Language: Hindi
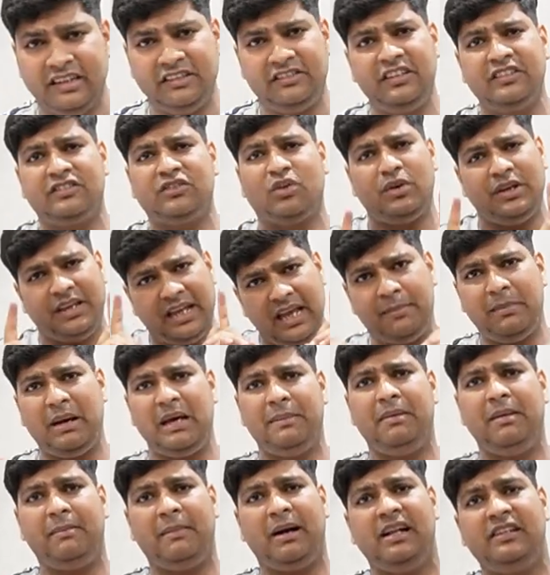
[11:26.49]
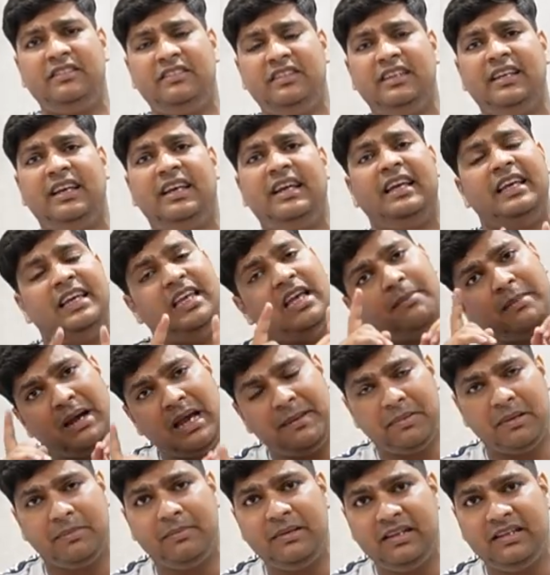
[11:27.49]
जिसको ईएमआई e पे माल चाहिए ईएमआई
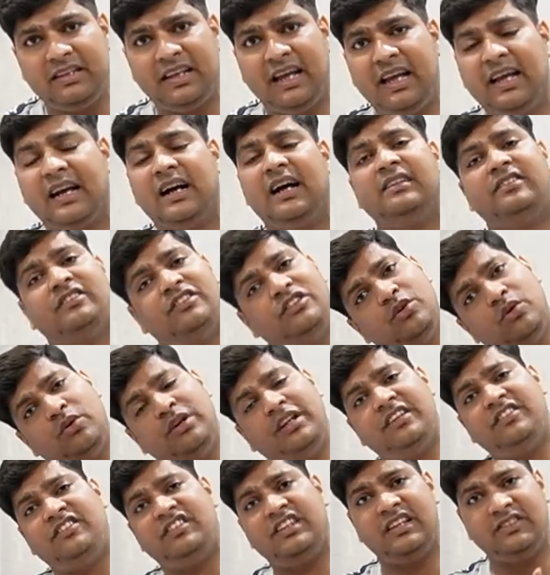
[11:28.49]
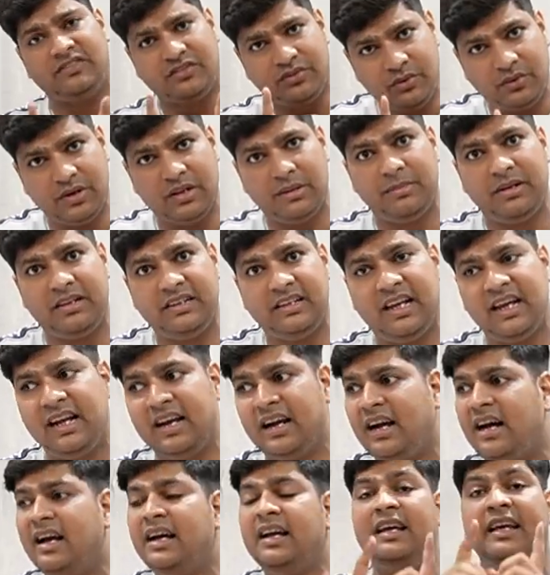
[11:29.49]
e पे मिल जाएगा सीओडी चाहिए सीओडी मिल
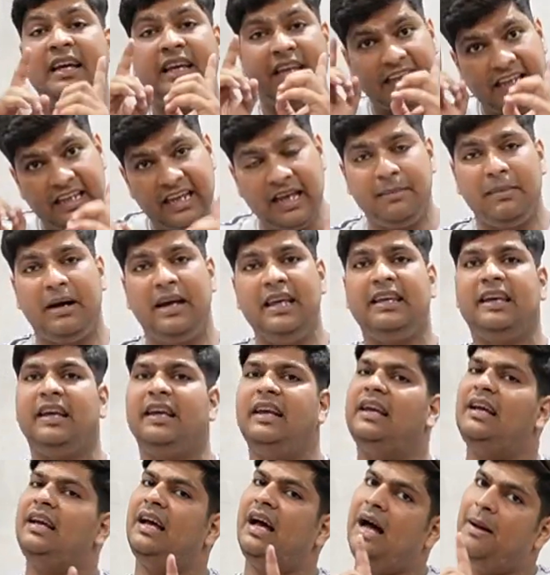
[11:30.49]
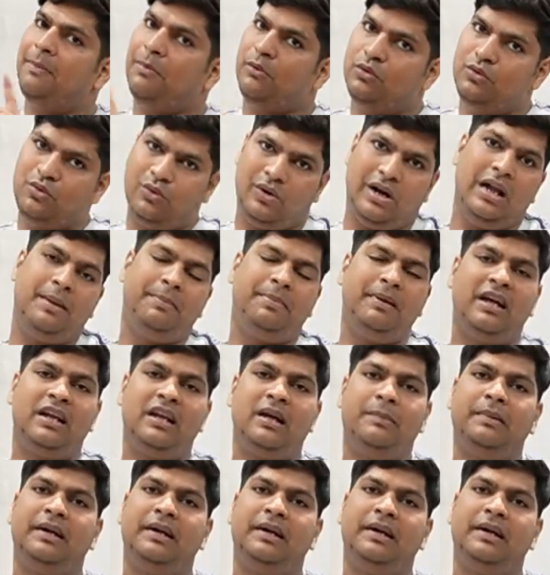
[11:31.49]
जाएगा ईएमआई e के लिए आपको दुकान पे आना